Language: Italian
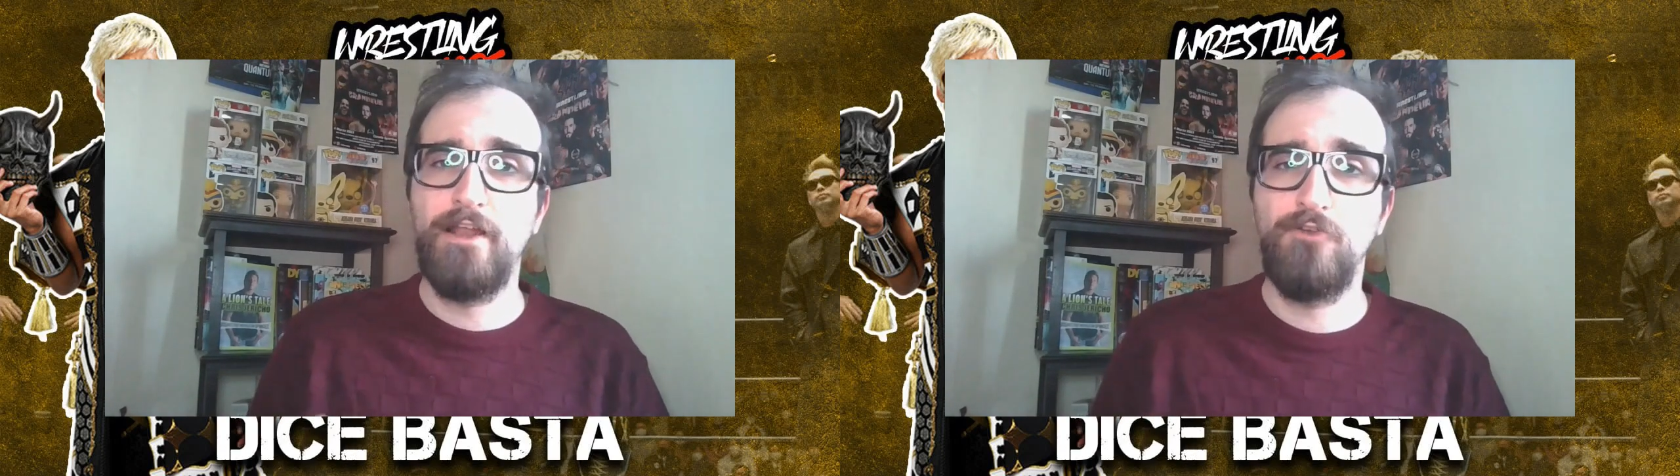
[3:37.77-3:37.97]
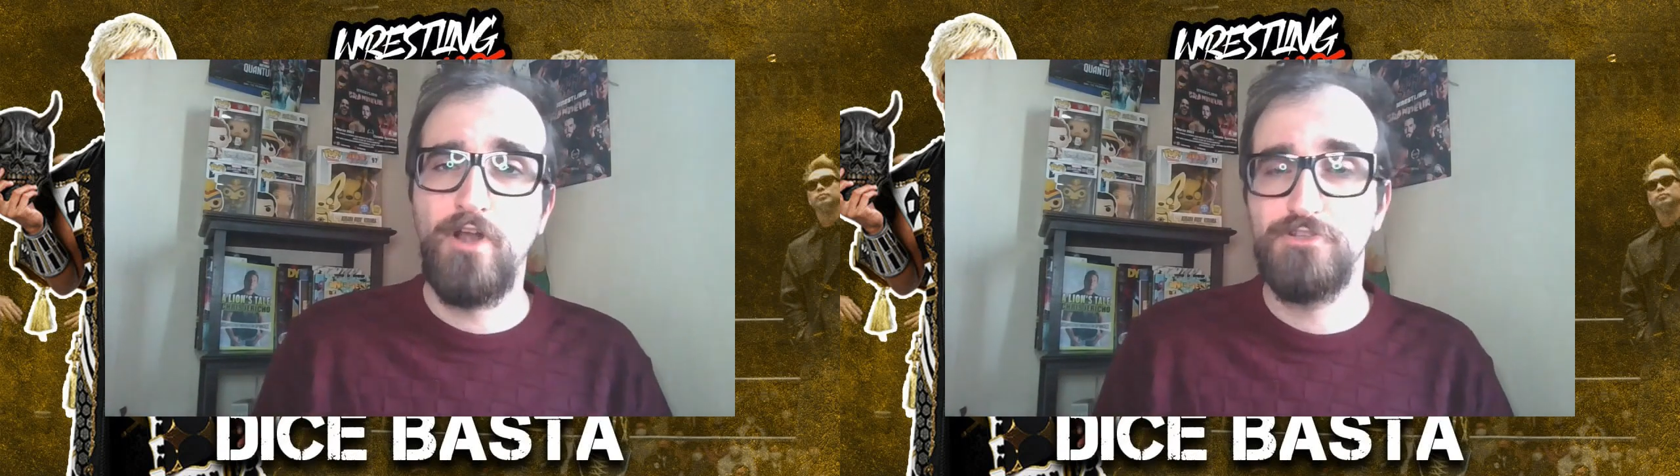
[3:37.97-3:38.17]

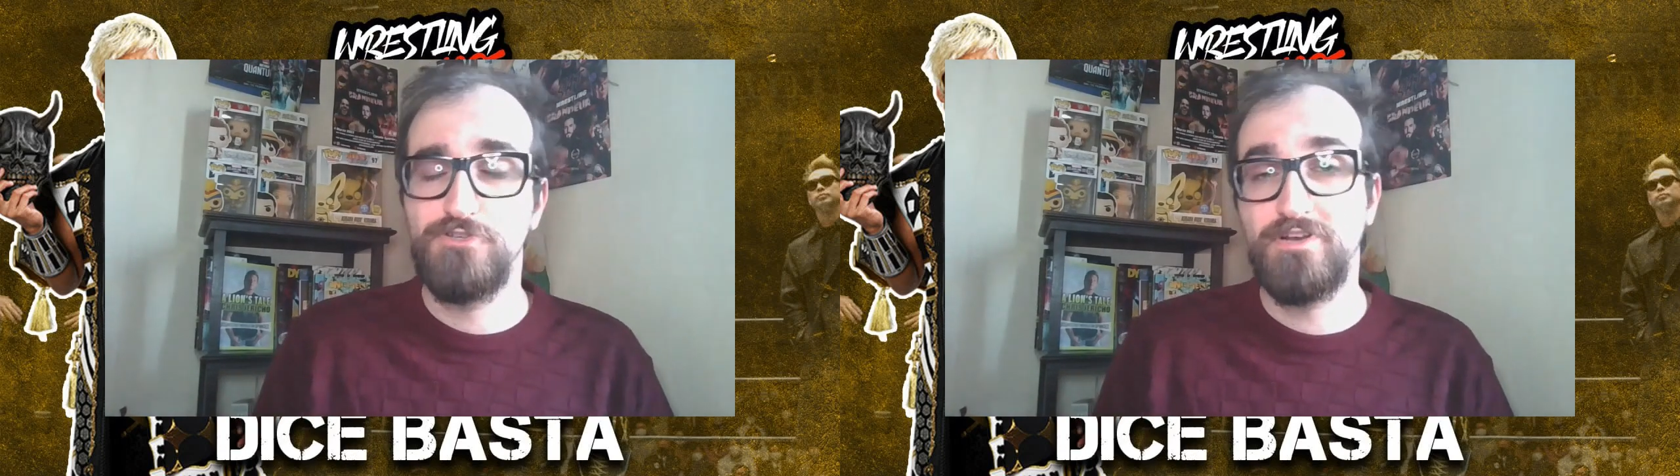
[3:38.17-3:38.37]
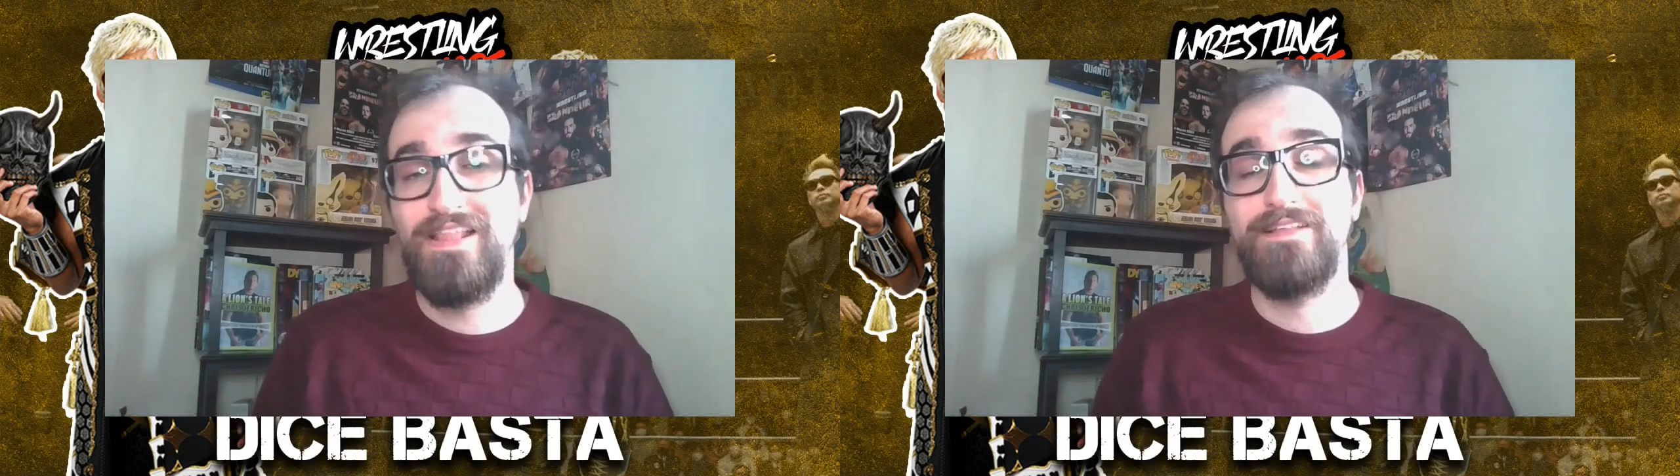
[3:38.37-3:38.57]
nona
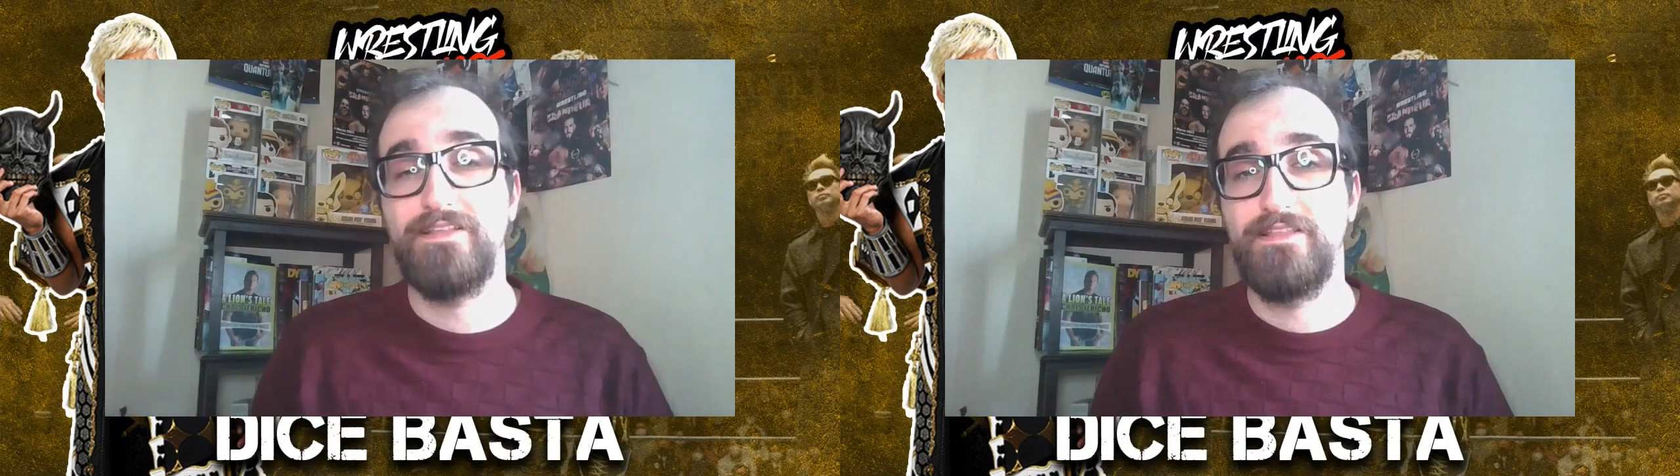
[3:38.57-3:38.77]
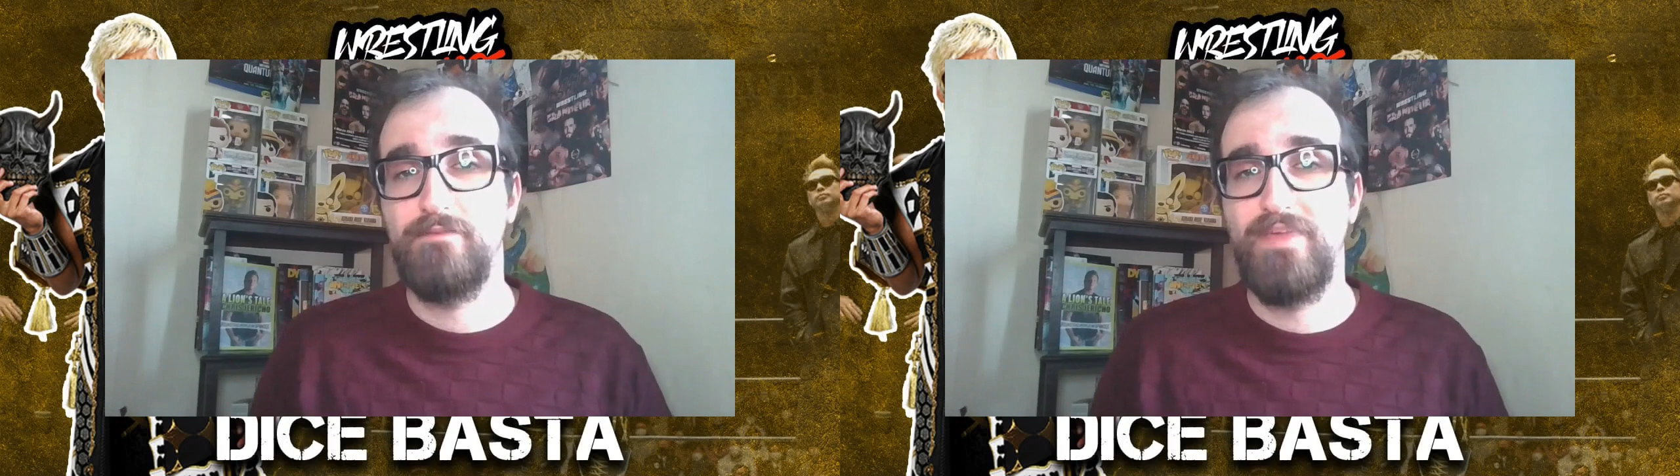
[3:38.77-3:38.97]

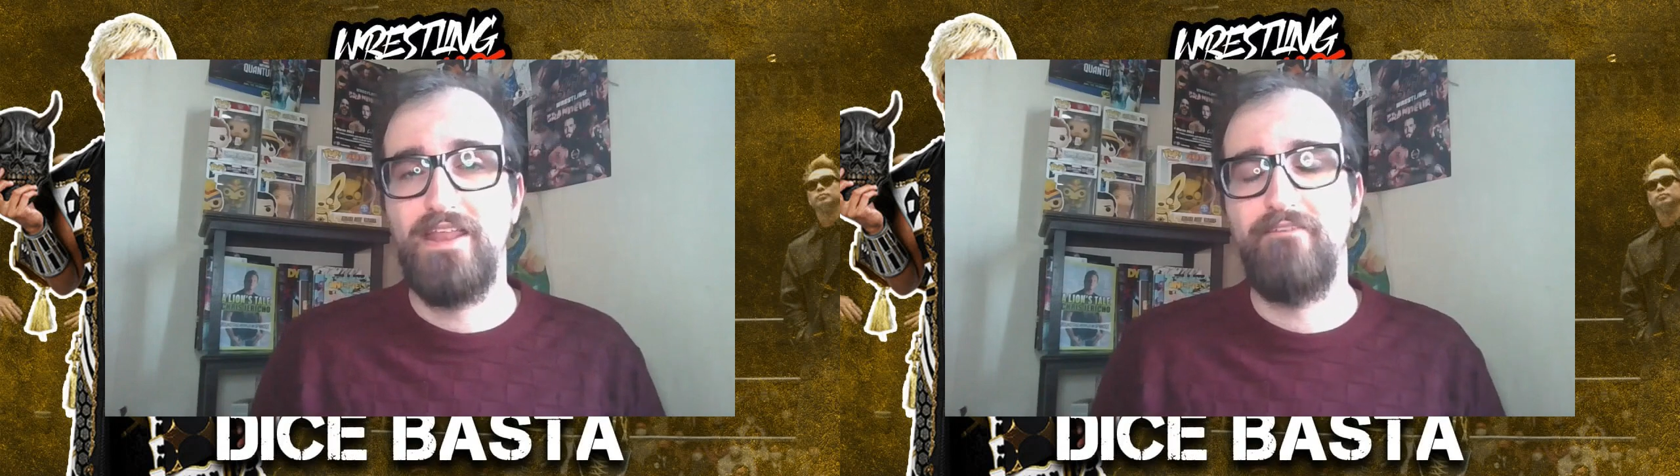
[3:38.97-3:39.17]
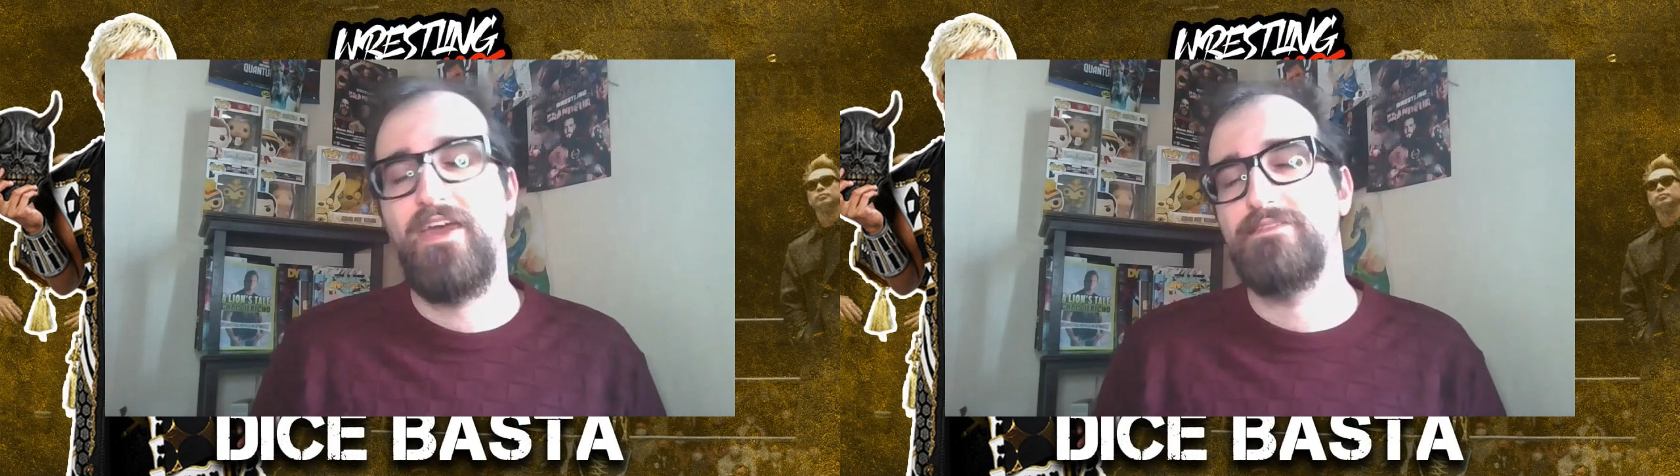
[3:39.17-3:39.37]
giornata nel main
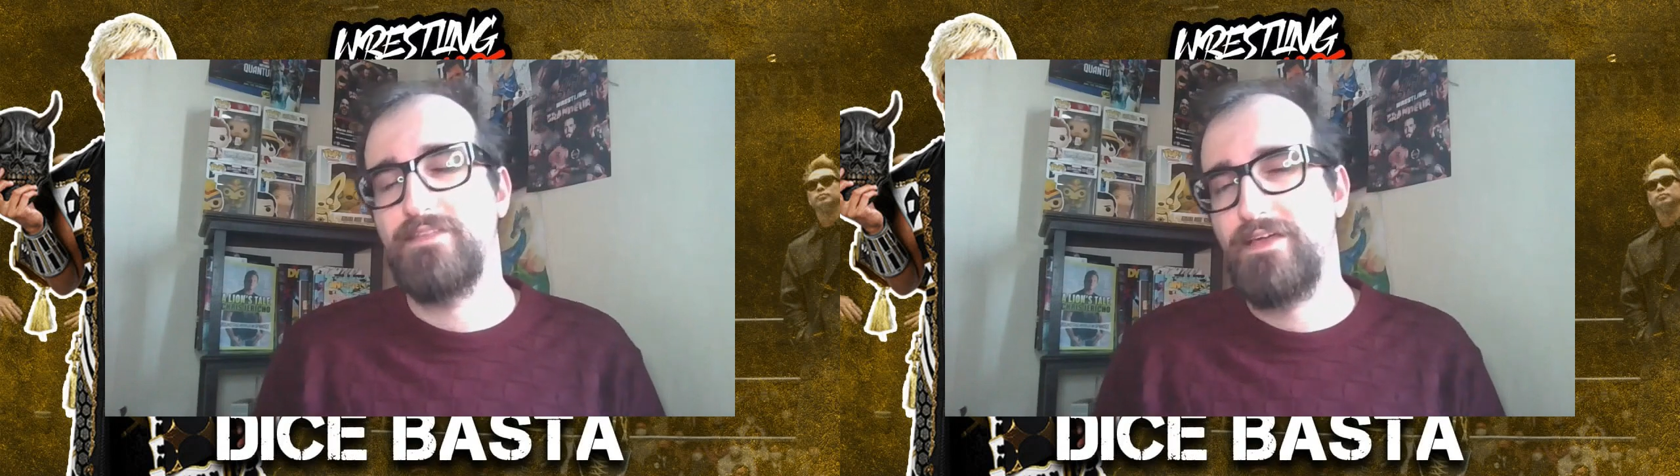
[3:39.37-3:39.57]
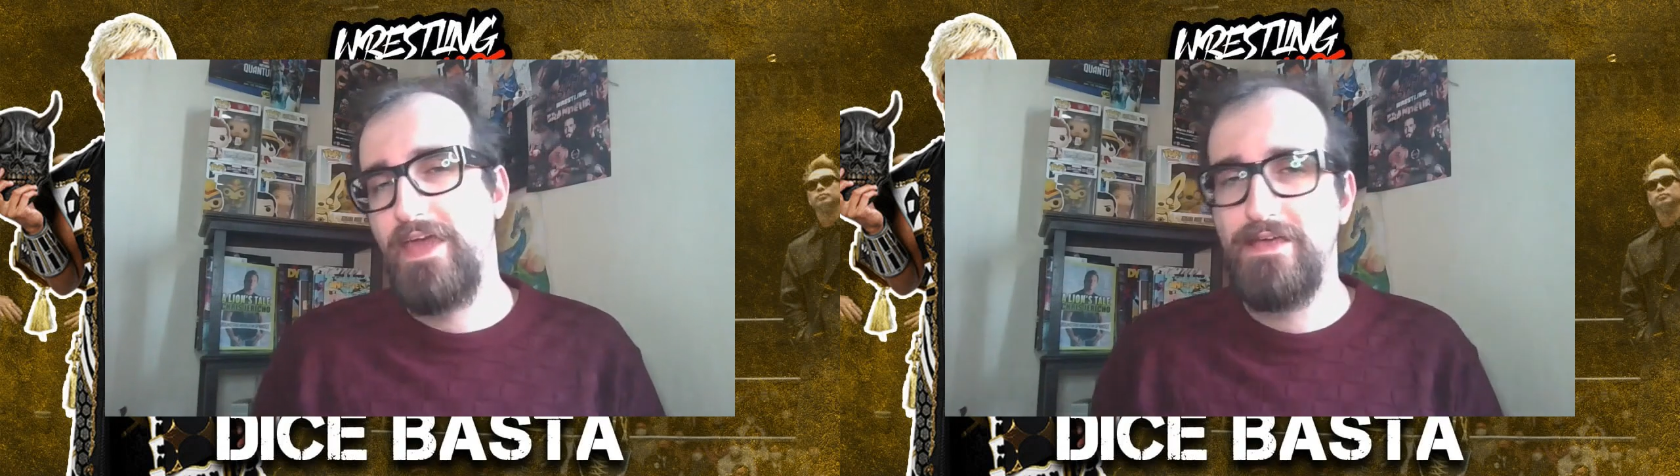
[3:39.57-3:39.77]

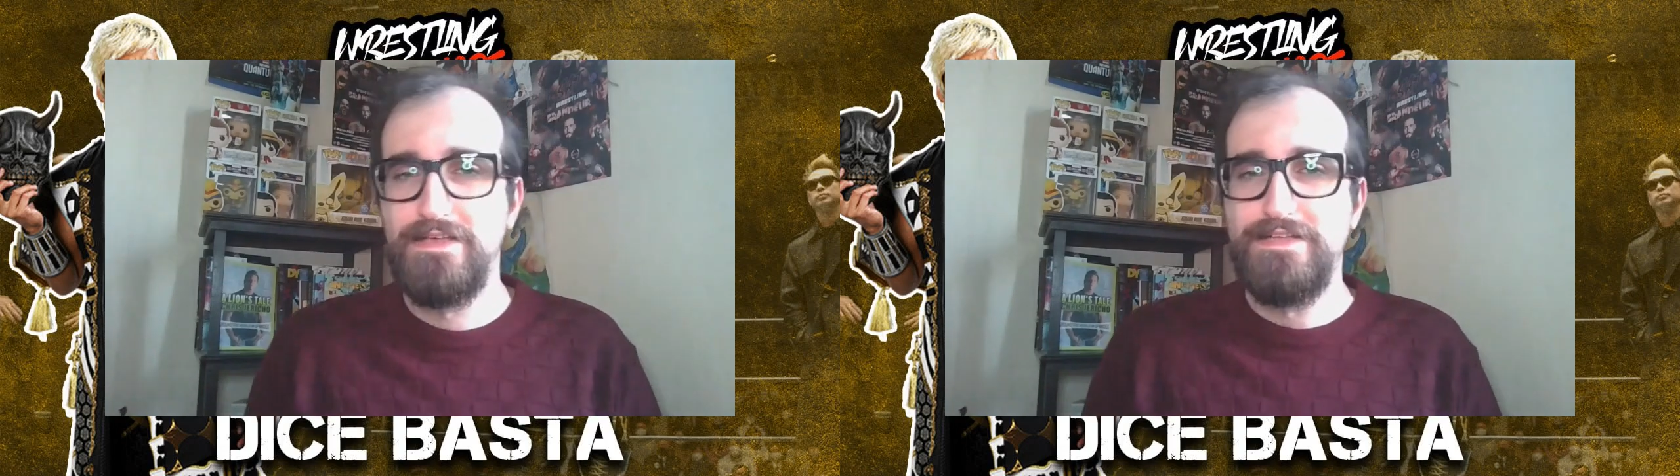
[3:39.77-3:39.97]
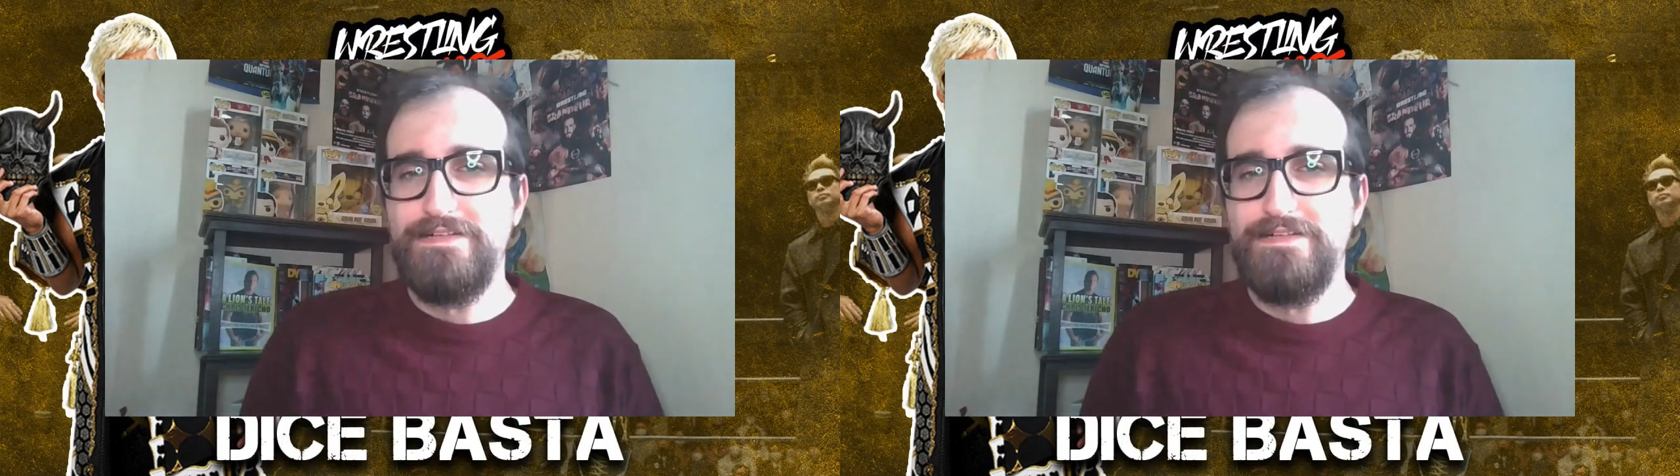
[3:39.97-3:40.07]
event che